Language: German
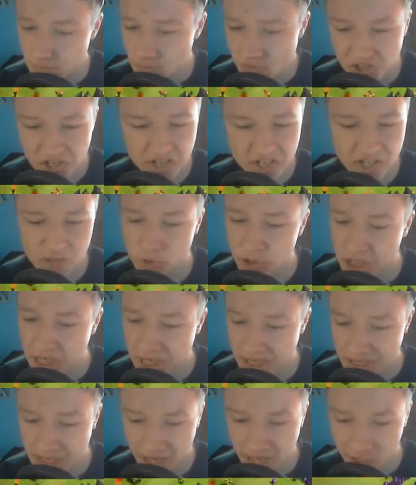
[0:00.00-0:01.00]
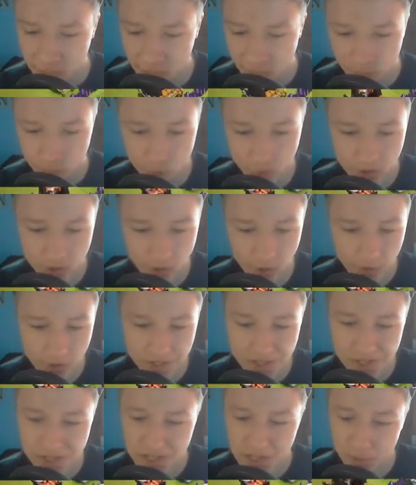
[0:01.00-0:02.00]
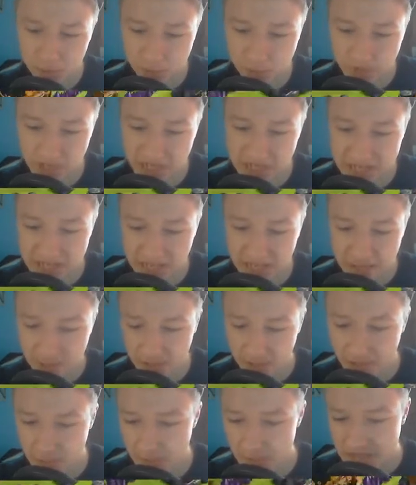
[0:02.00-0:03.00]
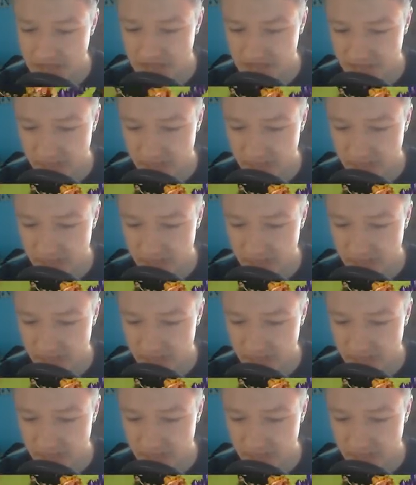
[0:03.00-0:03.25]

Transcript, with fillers: Ich habe nur keine Ahnung, wo genau ich den Luftfeger nachher meine Base